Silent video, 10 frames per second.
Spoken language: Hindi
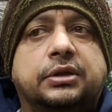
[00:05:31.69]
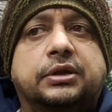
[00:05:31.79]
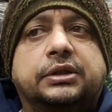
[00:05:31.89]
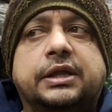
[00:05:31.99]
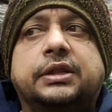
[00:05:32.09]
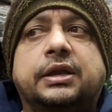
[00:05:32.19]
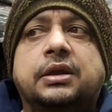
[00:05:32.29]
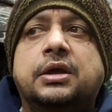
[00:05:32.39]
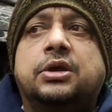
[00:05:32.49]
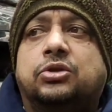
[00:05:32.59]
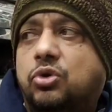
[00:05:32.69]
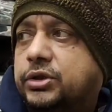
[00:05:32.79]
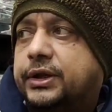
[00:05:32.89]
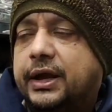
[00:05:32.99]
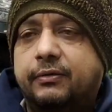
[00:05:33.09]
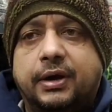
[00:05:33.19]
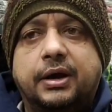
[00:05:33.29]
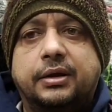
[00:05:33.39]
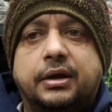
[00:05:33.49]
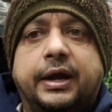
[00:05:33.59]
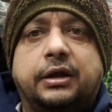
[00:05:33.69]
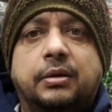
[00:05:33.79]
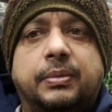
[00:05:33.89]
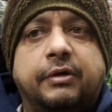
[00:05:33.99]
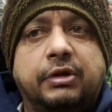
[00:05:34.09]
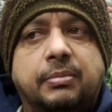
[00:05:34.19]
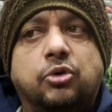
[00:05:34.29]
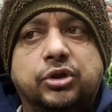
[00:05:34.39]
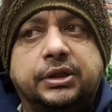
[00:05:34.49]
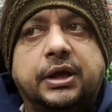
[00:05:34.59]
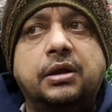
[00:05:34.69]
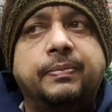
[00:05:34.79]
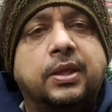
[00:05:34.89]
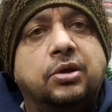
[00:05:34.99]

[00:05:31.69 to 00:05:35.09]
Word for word: तीन दिन दो दिन कई बार आइटम का विलम्ब हो जाता है